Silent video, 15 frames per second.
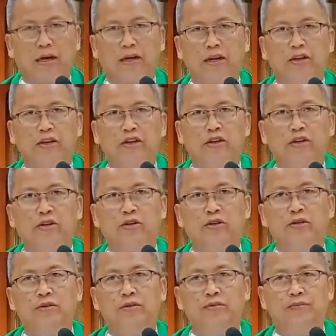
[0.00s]
kaninyo
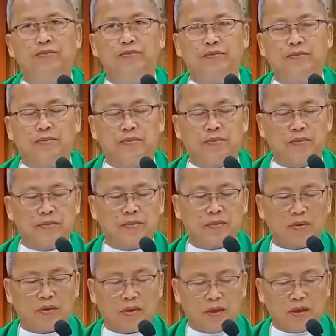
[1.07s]
maanaw
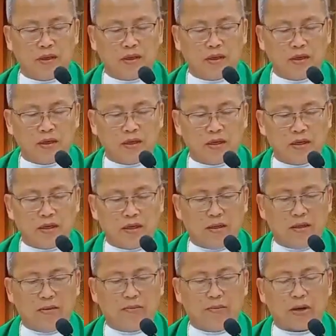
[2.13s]
kanimo
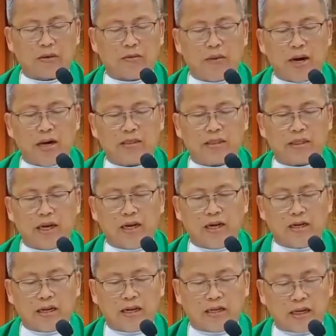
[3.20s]

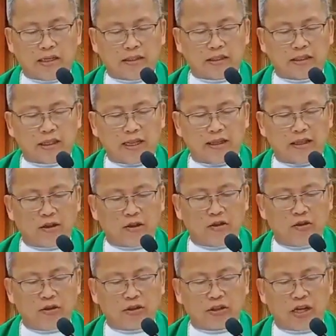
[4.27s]
pagbasa gikan sa
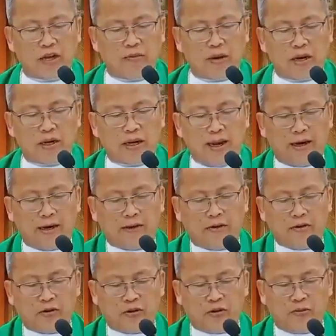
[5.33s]
Santos nga
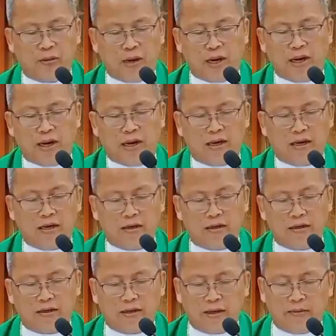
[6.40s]
Ebanghelyo sumala
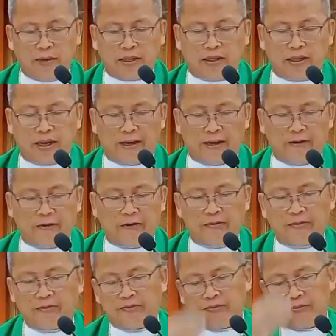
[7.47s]
ni Mateo
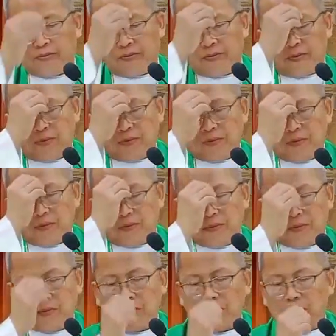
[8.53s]

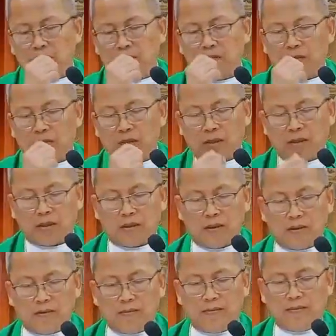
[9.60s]
Himayaon ikaw o
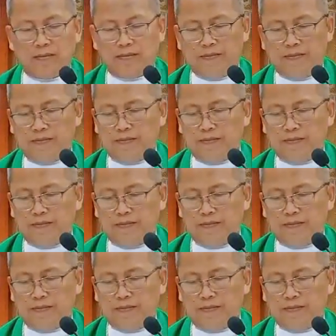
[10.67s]
Ginoo